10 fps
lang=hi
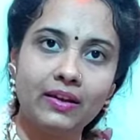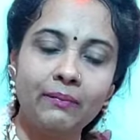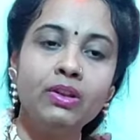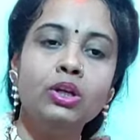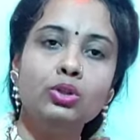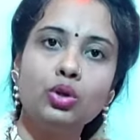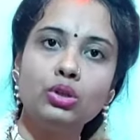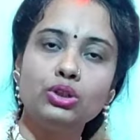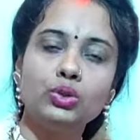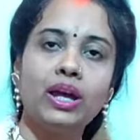हैं तो
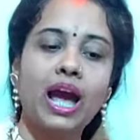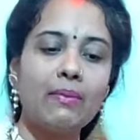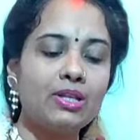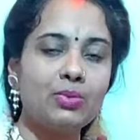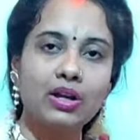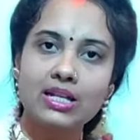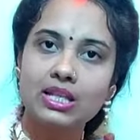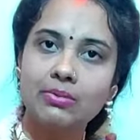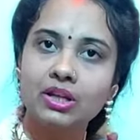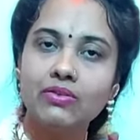जो है आप इस प्रकार
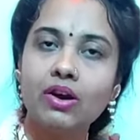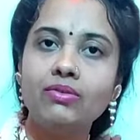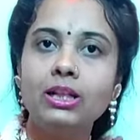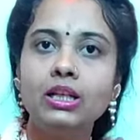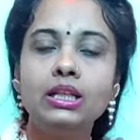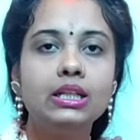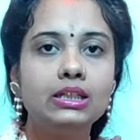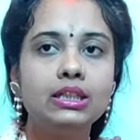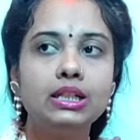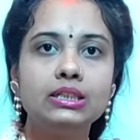से भी करवा बदलने की
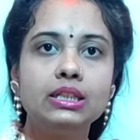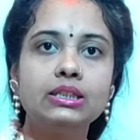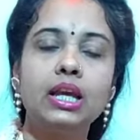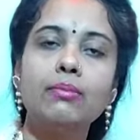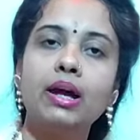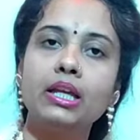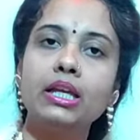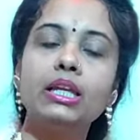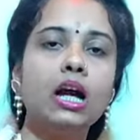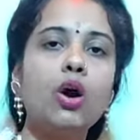रीति कर सकते हैं बाकी
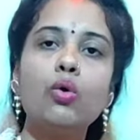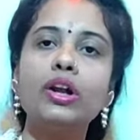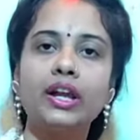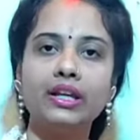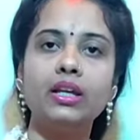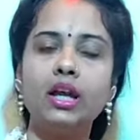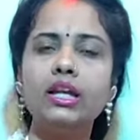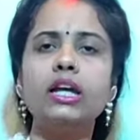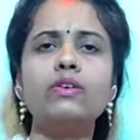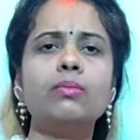लिखा हुआ नहीं है
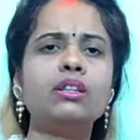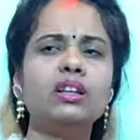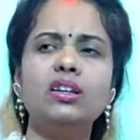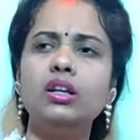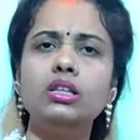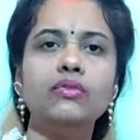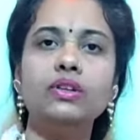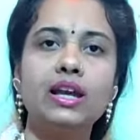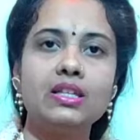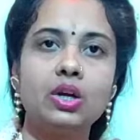कहीं करवा बदलने या
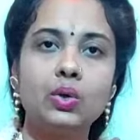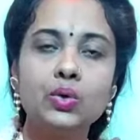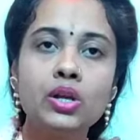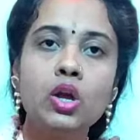फिर ऐसा कुछ